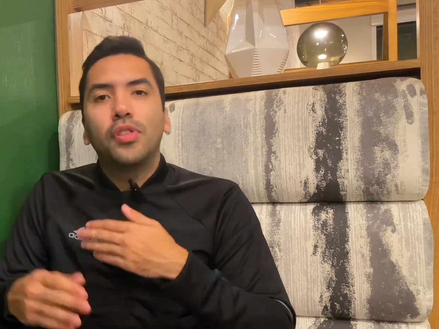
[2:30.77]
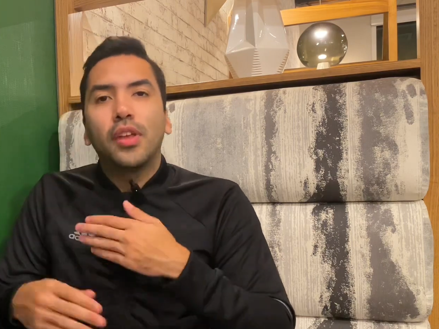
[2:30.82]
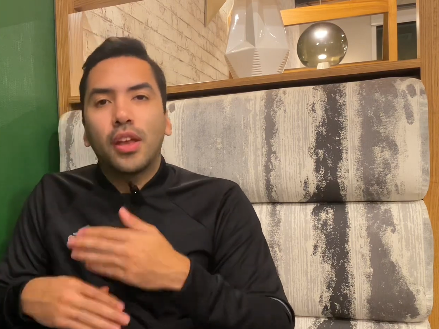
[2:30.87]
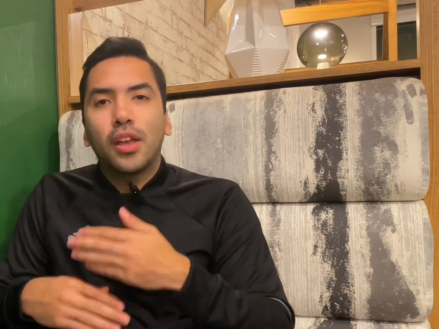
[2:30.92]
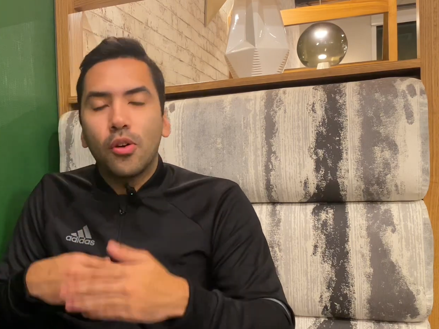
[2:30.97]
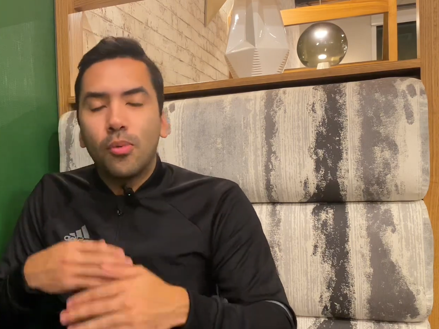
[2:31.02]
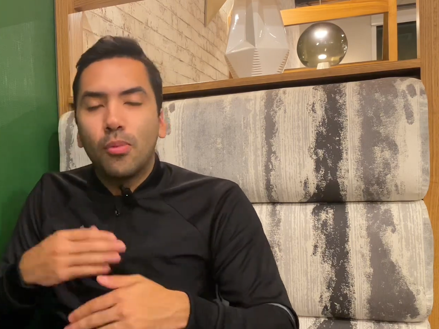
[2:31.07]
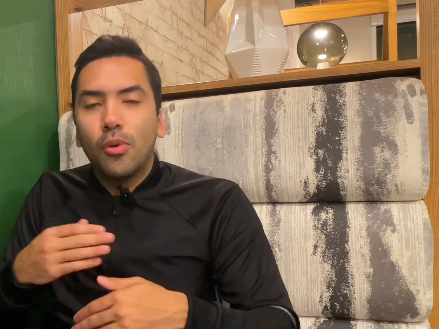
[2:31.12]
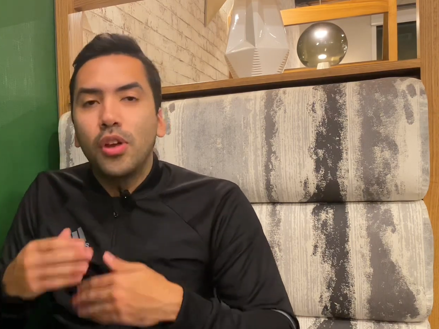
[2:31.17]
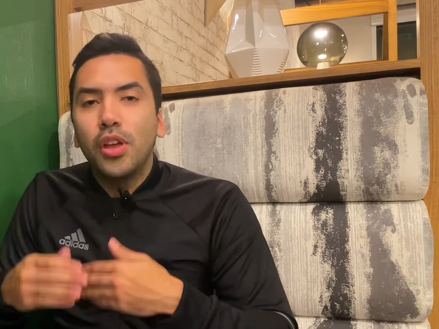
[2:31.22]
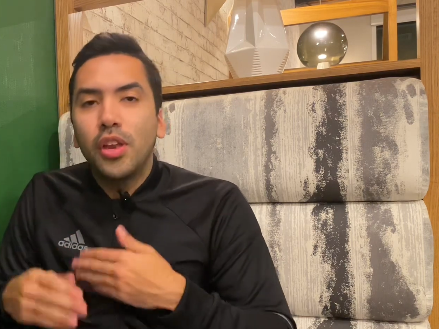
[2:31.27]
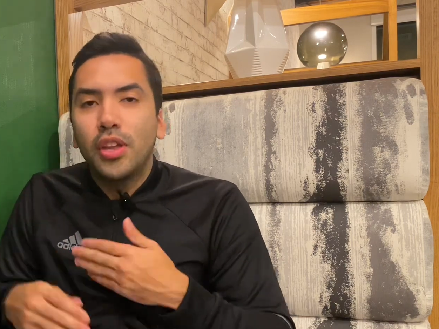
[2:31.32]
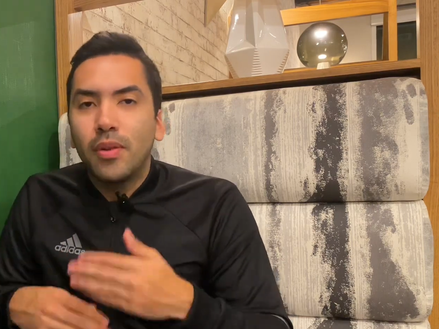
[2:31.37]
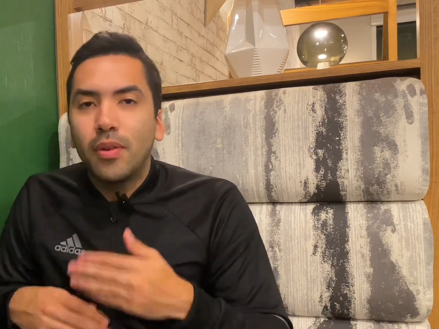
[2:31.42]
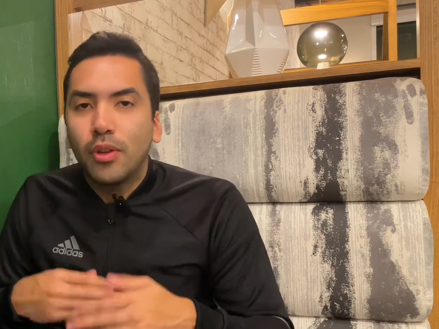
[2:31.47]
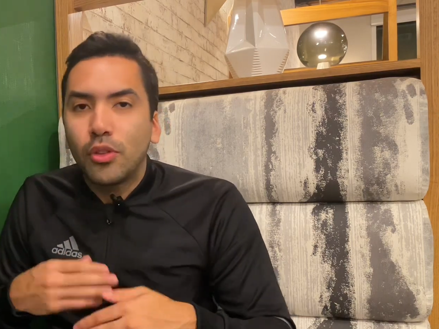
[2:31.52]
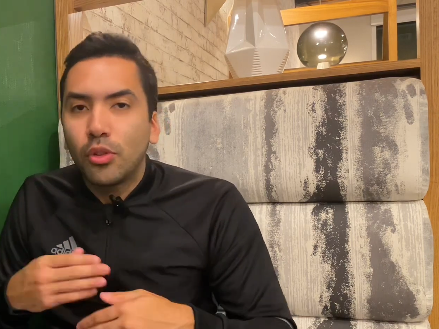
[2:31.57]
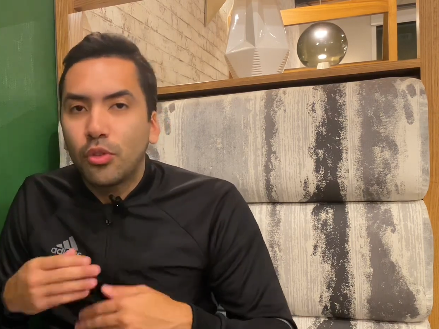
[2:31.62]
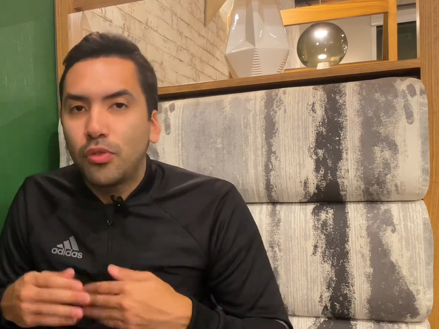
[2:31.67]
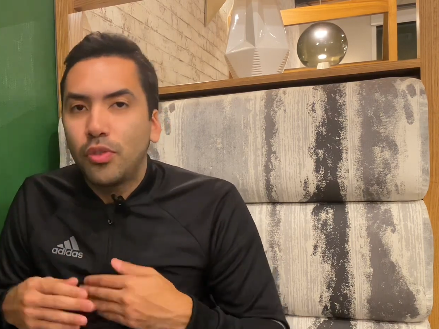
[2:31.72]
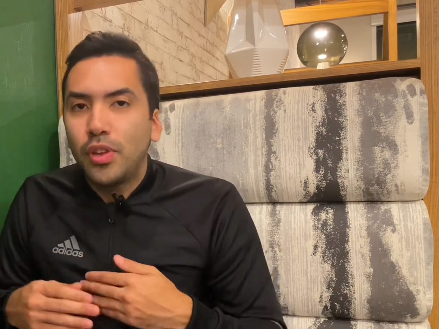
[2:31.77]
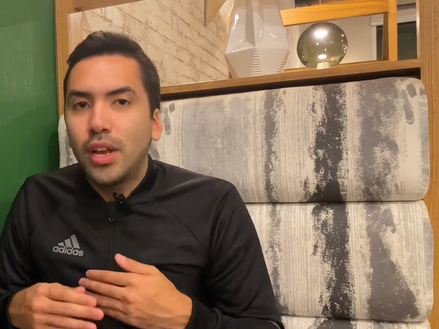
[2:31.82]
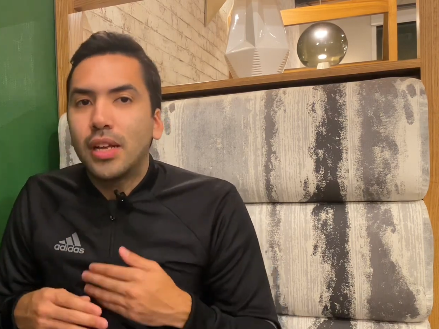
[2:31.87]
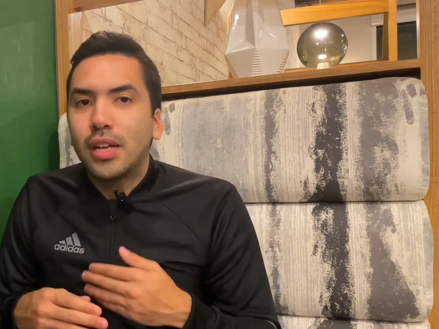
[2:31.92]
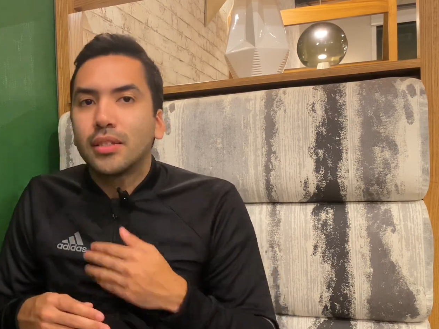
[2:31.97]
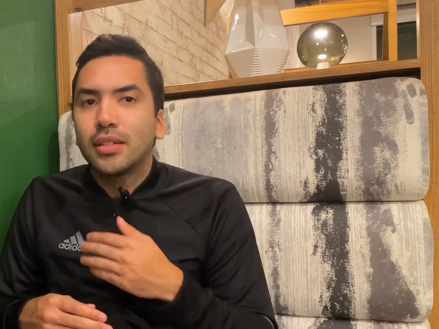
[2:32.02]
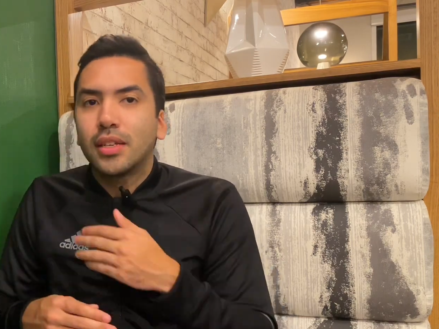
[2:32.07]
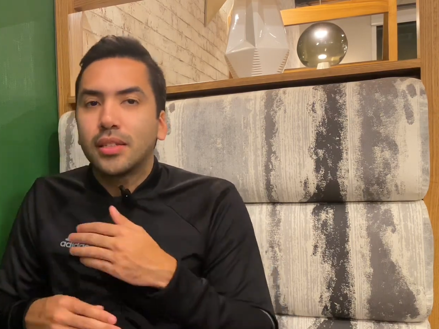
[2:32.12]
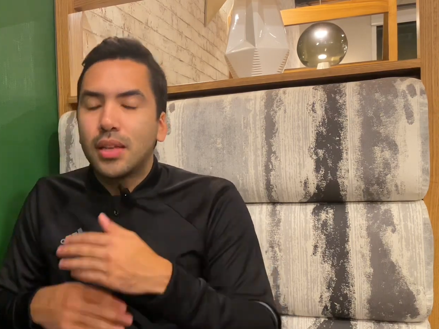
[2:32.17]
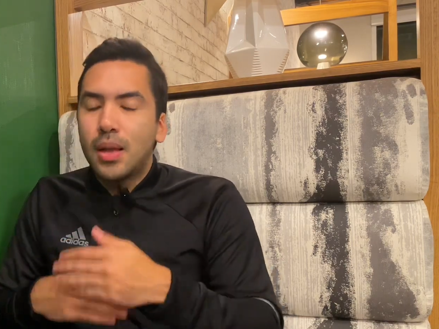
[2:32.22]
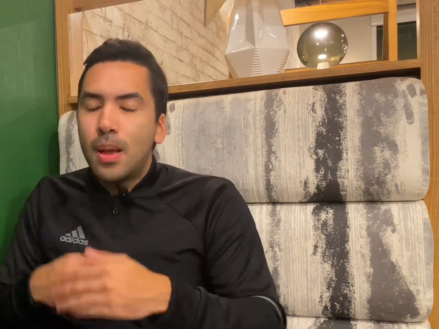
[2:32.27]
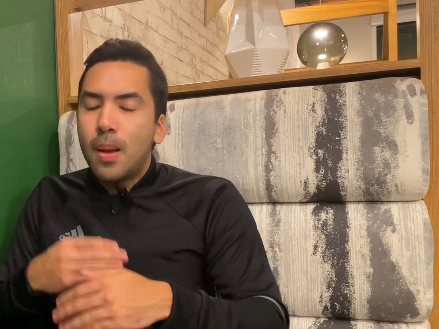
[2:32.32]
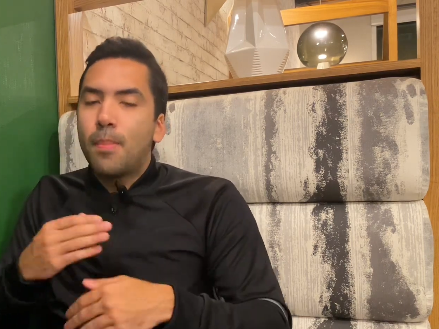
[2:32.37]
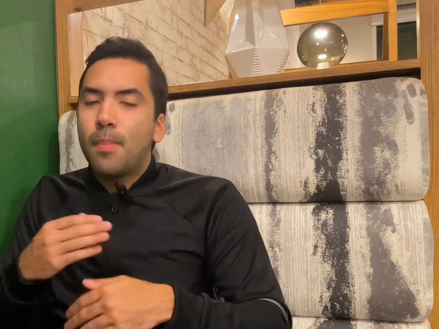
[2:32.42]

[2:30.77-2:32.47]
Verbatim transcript: de cómo ir llevando tus finanzas